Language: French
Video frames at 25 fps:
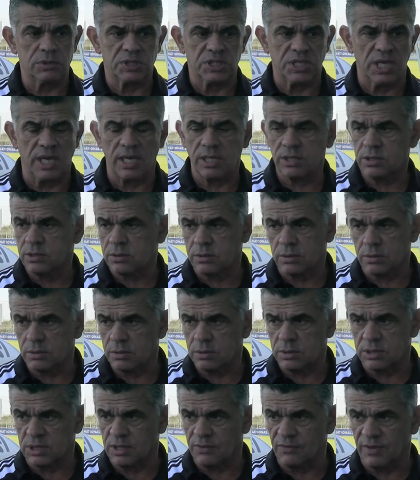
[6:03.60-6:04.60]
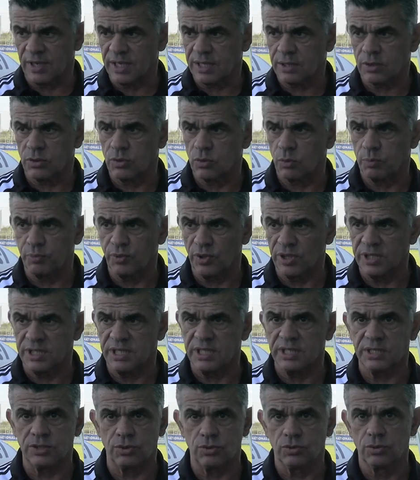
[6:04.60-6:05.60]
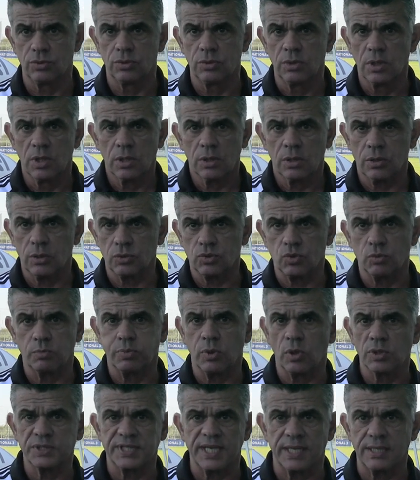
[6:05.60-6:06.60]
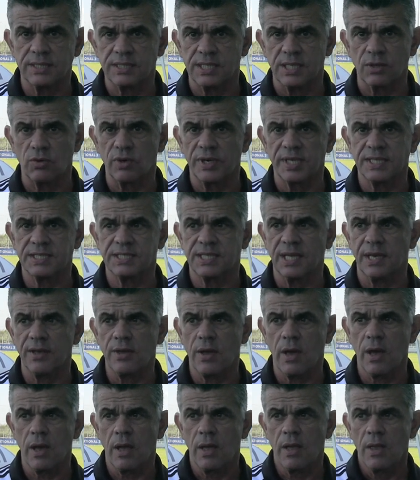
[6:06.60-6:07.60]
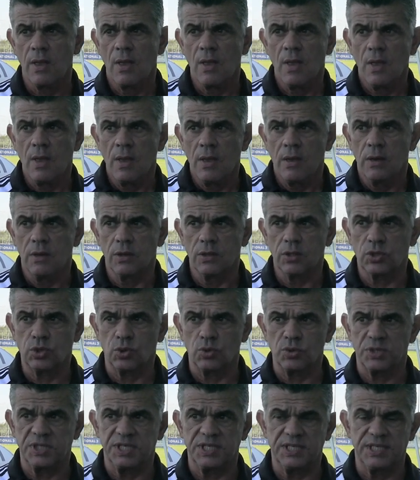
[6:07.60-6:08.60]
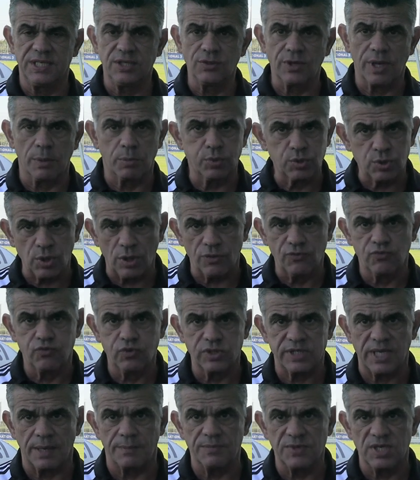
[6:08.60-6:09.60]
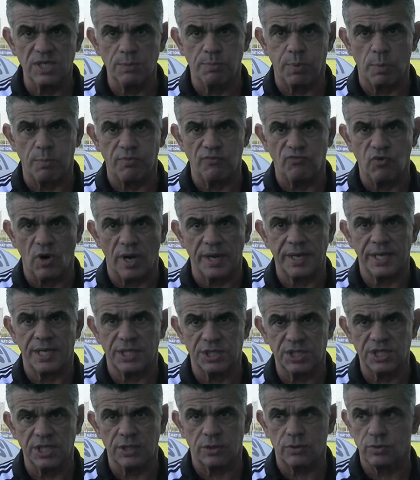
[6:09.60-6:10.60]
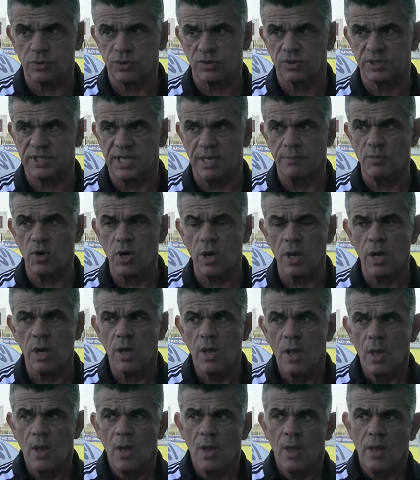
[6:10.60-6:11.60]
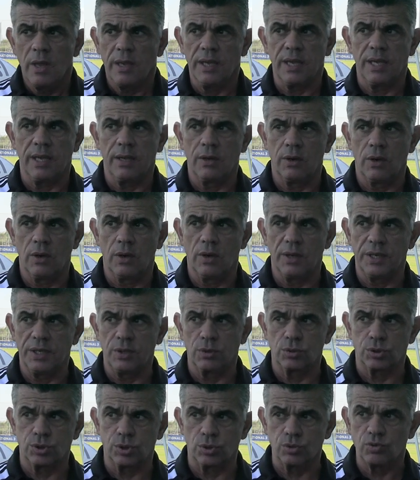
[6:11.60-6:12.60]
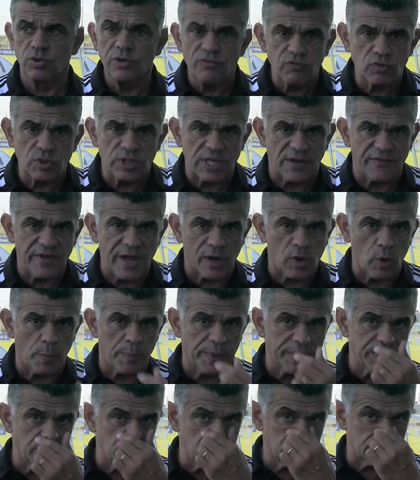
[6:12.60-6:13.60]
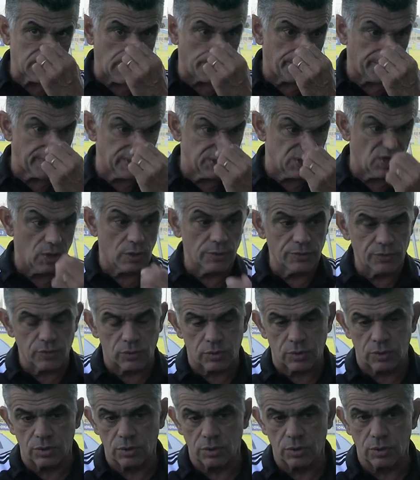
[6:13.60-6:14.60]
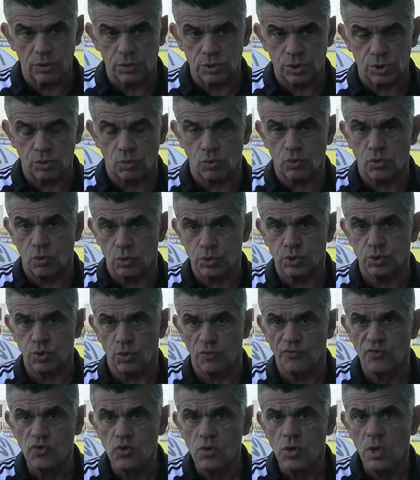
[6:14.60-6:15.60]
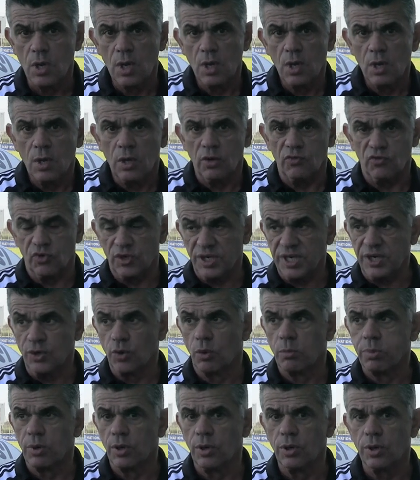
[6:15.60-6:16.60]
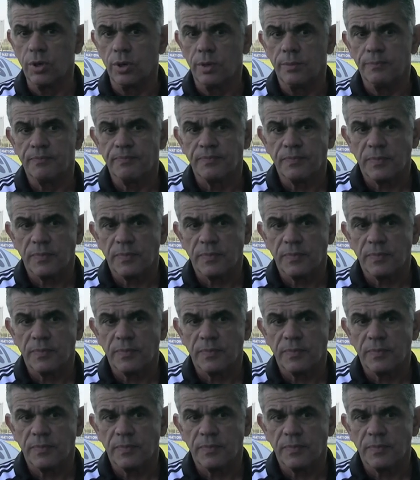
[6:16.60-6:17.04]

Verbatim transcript: certes, c'est vrai qu'on peut être déçu quand on prend 5-0 à l'extérieur. Euh, ceci dit, on a besoin de vous samedi pour pouvoir réagir contre Saint-Maur. Et, aujourd'hui, vous nous avez accompagnés jusqu'à présent, donc on compte sur vous. Venez nombreux,